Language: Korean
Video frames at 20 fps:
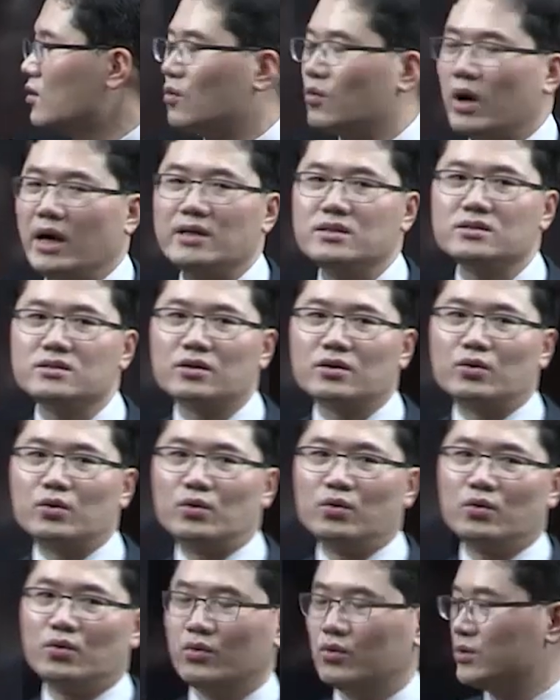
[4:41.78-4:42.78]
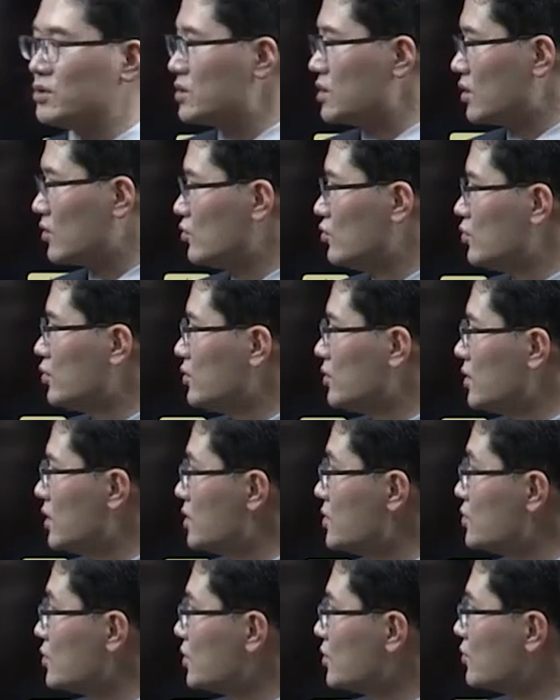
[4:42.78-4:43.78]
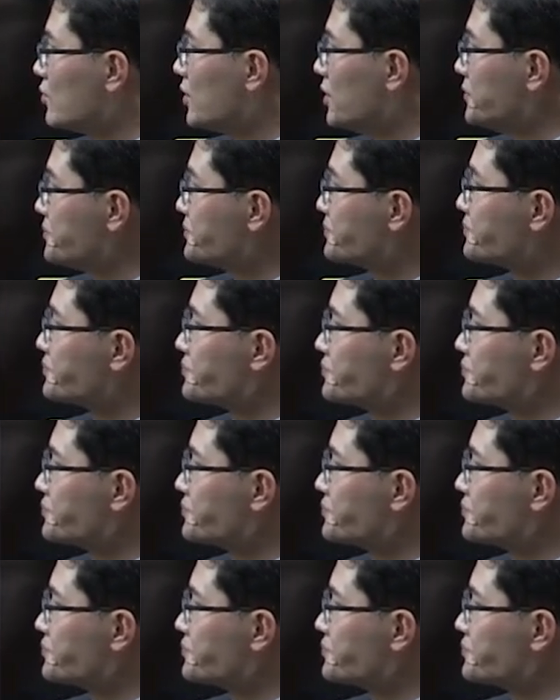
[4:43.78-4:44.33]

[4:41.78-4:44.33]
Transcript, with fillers: 관세로 이제 구분을 할 수 있고요.